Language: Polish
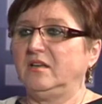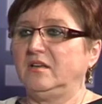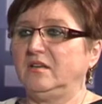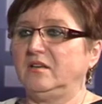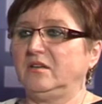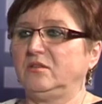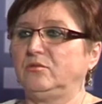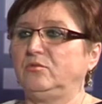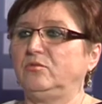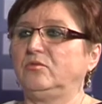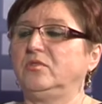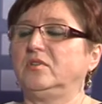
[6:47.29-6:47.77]
y,
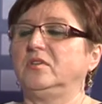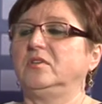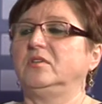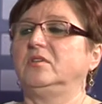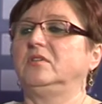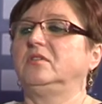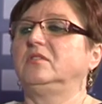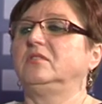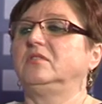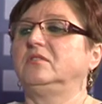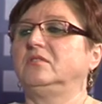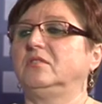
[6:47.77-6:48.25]

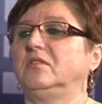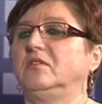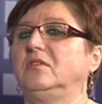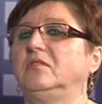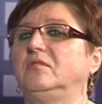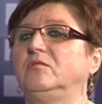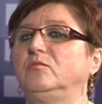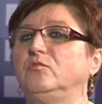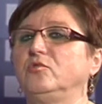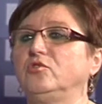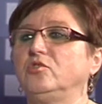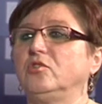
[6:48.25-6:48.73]
który
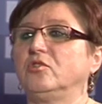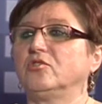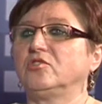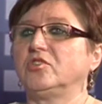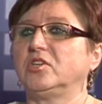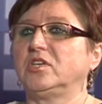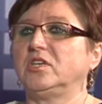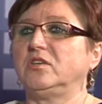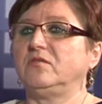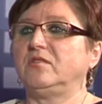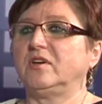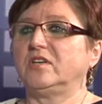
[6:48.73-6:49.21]
no, musi
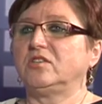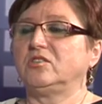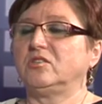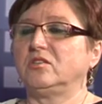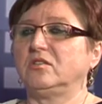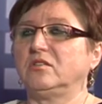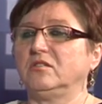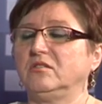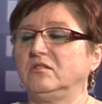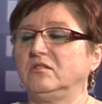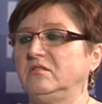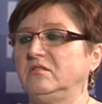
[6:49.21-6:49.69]
oczekiwać y,
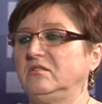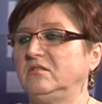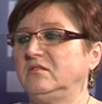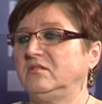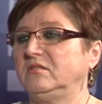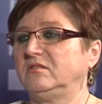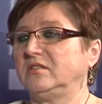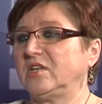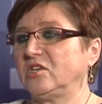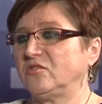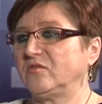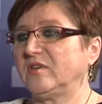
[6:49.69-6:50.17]

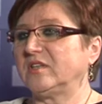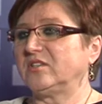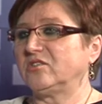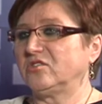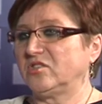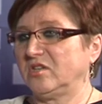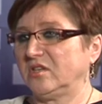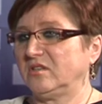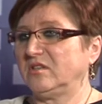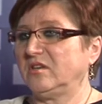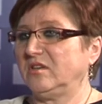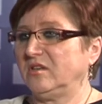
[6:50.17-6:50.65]
na
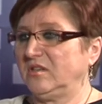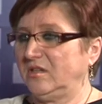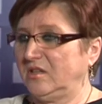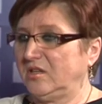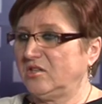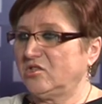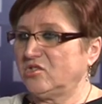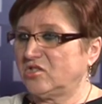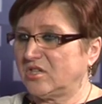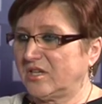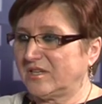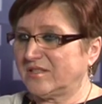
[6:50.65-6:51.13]
świadczenie
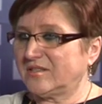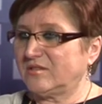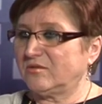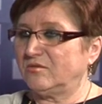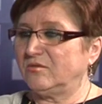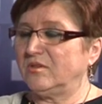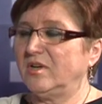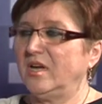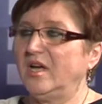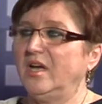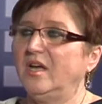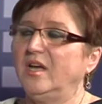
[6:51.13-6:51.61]
ileś
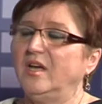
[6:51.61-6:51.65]
czasu.